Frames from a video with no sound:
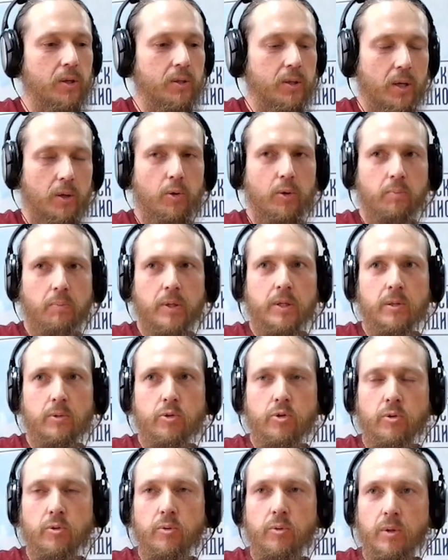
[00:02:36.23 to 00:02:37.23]
я говорит,
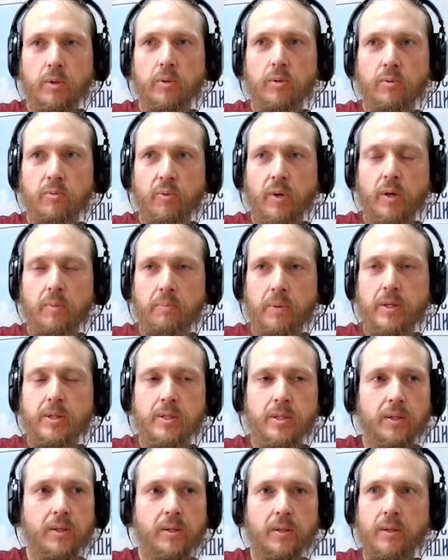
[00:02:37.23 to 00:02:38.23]
послушал говорит, песни,
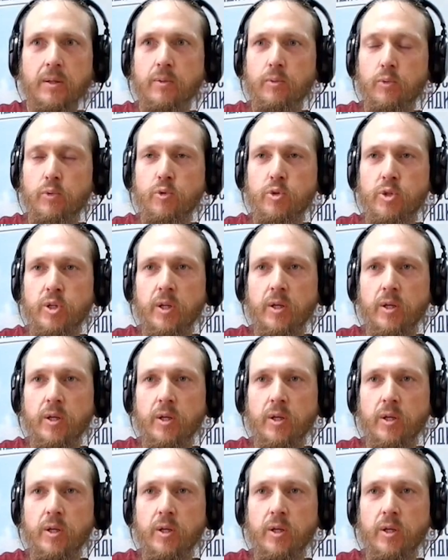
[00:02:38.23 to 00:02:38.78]
песня у а друзей, mm-hmm.